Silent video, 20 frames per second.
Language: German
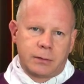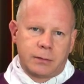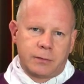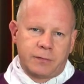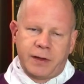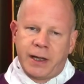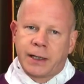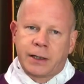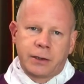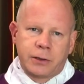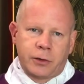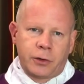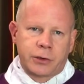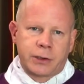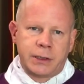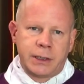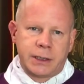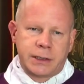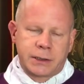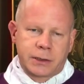Wäre
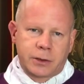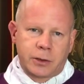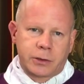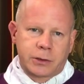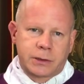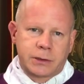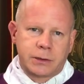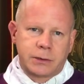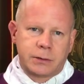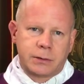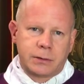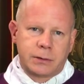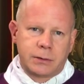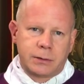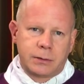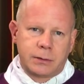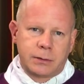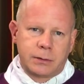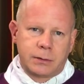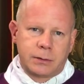Gott nicht Gott,
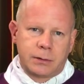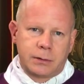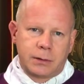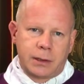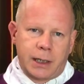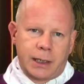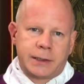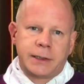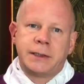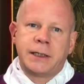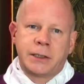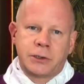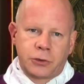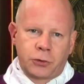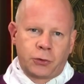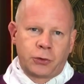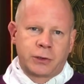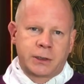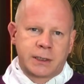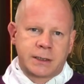hätte der
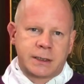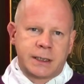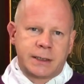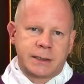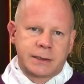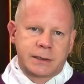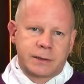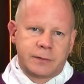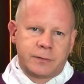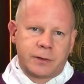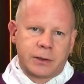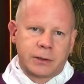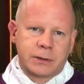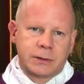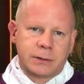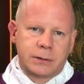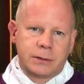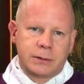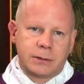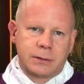Tod das letzte
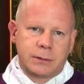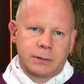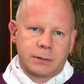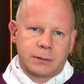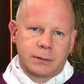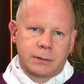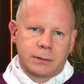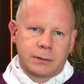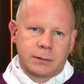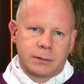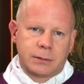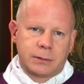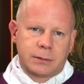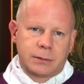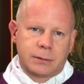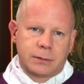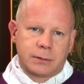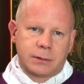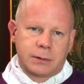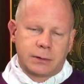Wort.
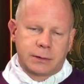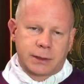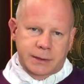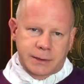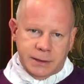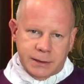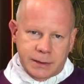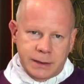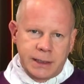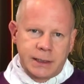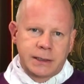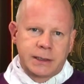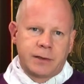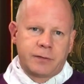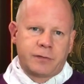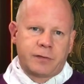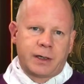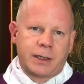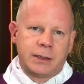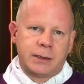Das ist nicht der
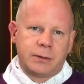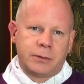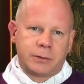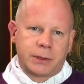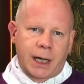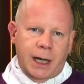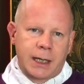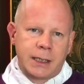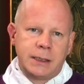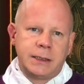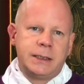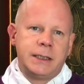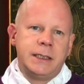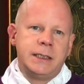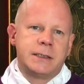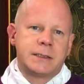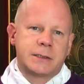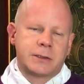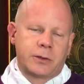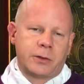Fall. Und all
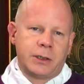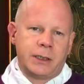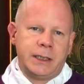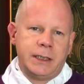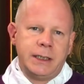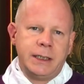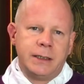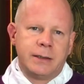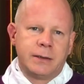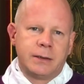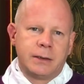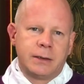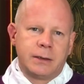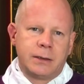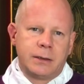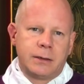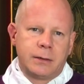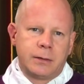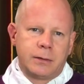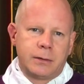dies soll hier
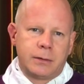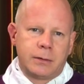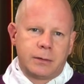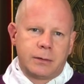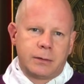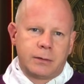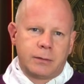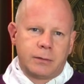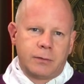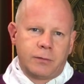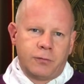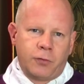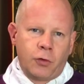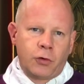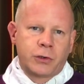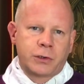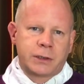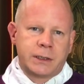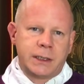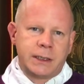
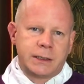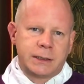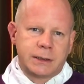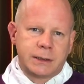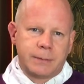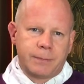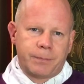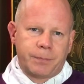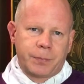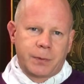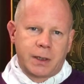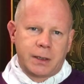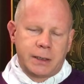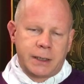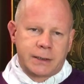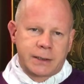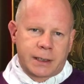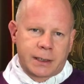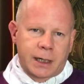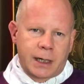wuchtig,
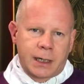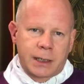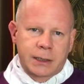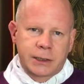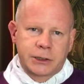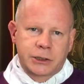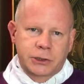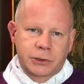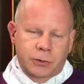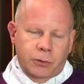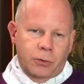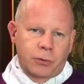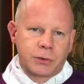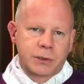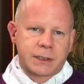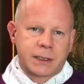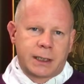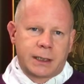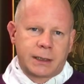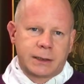literarisch
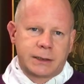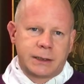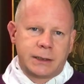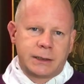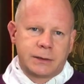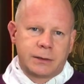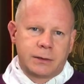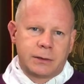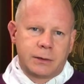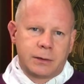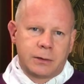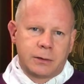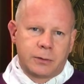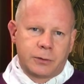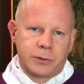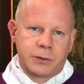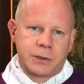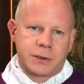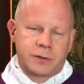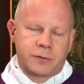großartig
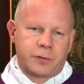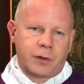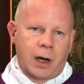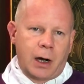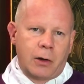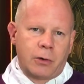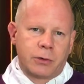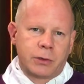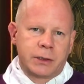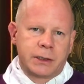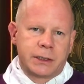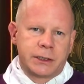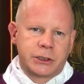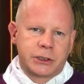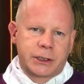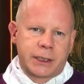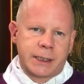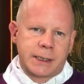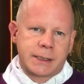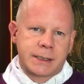uns vor Augen
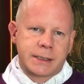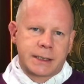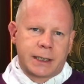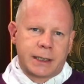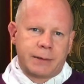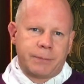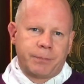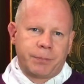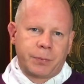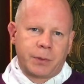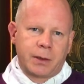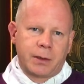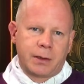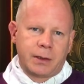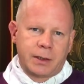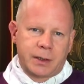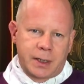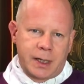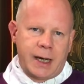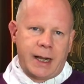gestellt sein.
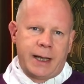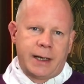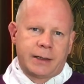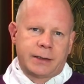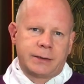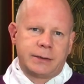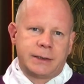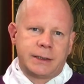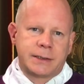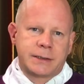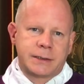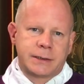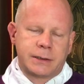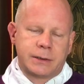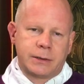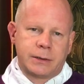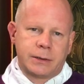Klärendes,